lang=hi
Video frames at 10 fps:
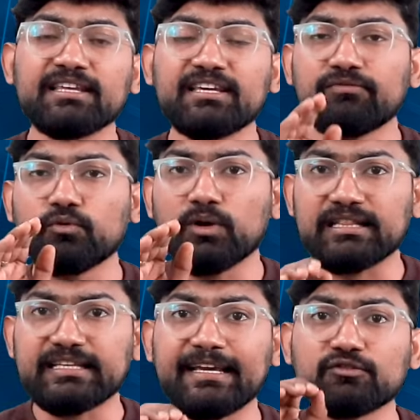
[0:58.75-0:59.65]
ये फ़ोन
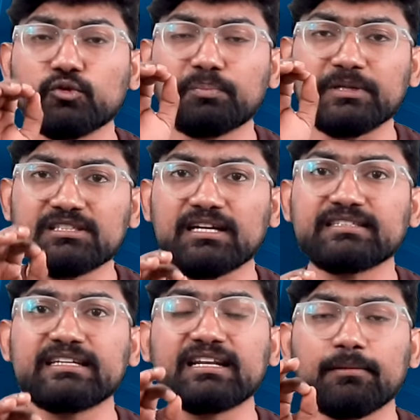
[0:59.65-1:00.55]
आता है
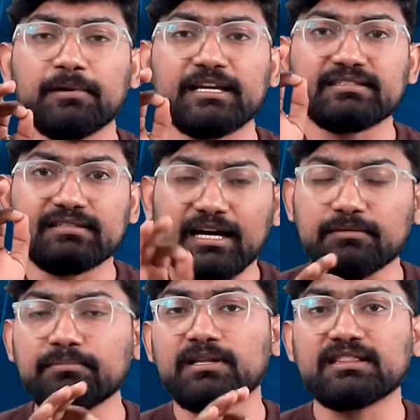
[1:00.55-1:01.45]
एक ग्राम के
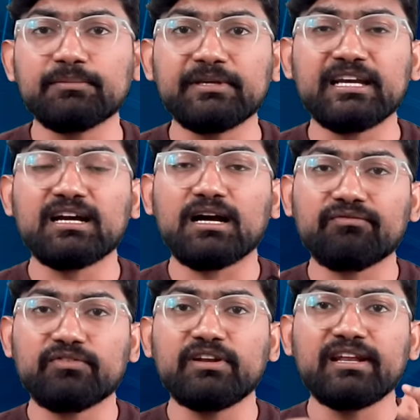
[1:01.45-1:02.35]
साथ मतलब ये
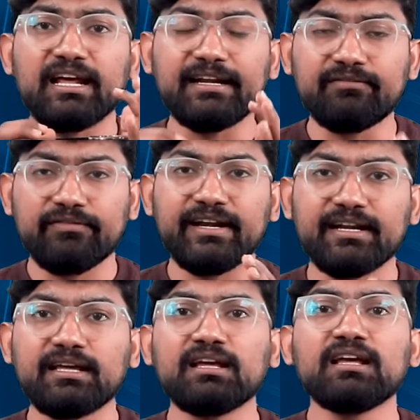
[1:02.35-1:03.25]
काफ़ी लाइट वेट
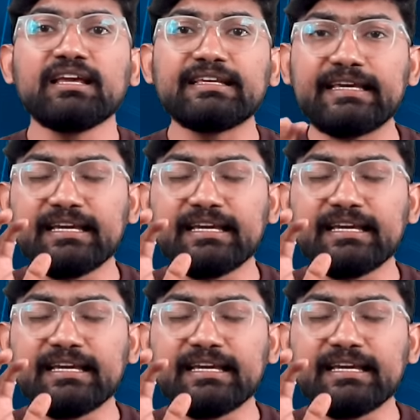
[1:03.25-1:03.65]
है ये